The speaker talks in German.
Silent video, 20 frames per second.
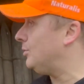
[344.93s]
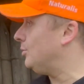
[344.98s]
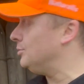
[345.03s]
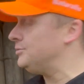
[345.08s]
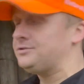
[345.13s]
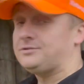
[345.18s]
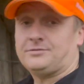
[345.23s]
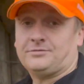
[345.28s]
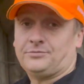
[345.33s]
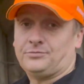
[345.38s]

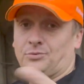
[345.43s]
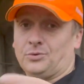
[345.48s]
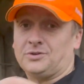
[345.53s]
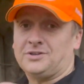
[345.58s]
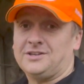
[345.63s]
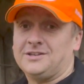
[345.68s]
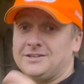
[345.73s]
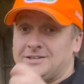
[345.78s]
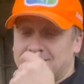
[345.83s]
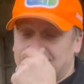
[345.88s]
Und für
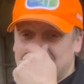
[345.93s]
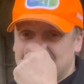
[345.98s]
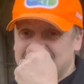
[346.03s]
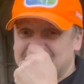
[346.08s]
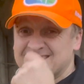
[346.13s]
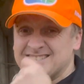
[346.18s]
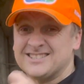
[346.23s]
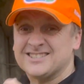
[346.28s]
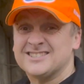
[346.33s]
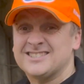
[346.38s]
diejenigen, die es
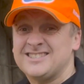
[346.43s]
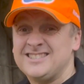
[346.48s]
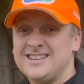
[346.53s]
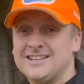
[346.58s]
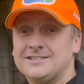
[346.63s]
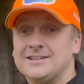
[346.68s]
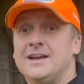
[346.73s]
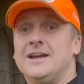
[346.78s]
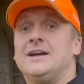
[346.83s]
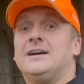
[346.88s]

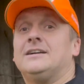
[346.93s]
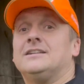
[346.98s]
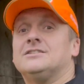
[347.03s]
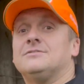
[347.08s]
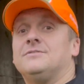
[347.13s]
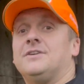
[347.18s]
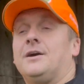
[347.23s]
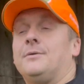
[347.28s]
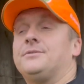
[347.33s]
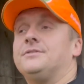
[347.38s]
interessiert, also
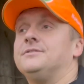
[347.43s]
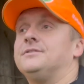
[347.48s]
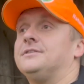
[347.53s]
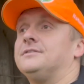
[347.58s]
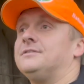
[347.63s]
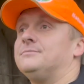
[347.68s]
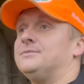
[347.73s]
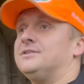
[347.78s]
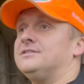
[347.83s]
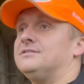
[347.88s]
wir hatten dann
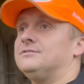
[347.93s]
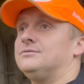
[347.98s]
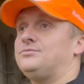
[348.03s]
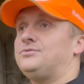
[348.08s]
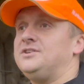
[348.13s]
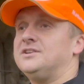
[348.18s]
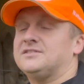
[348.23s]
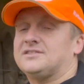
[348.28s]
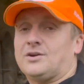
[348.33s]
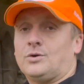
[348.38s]
am Ende
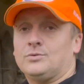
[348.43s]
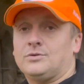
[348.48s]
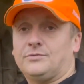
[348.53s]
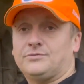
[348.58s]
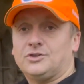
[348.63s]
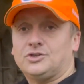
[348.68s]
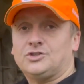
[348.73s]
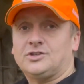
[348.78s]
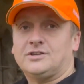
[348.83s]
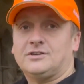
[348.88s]
vier Sauen auf
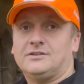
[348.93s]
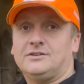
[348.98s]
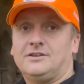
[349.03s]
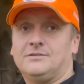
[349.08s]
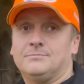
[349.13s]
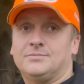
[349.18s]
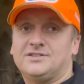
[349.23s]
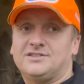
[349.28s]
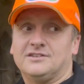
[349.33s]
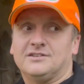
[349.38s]
der Strecke liegen,
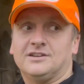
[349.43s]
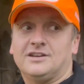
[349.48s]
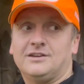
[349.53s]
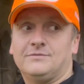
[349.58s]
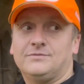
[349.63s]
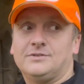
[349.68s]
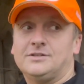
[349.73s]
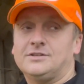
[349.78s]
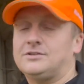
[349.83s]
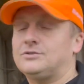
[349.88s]
ein bisschen
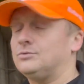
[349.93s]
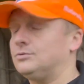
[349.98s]
Rehwild